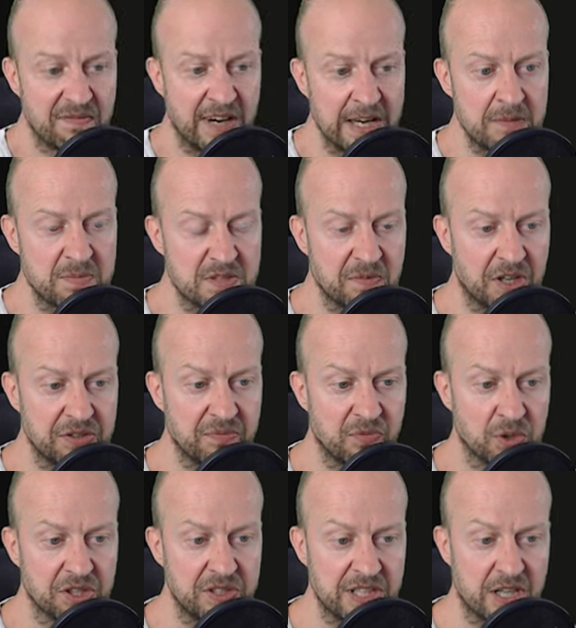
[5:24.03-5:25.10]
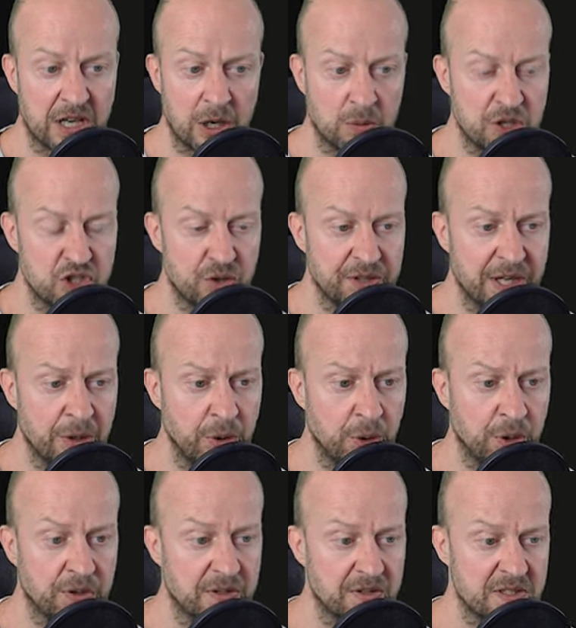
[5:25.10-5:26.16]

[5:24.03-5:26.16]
Vibes war, wurde die ja, glaube ich, schon erhöht.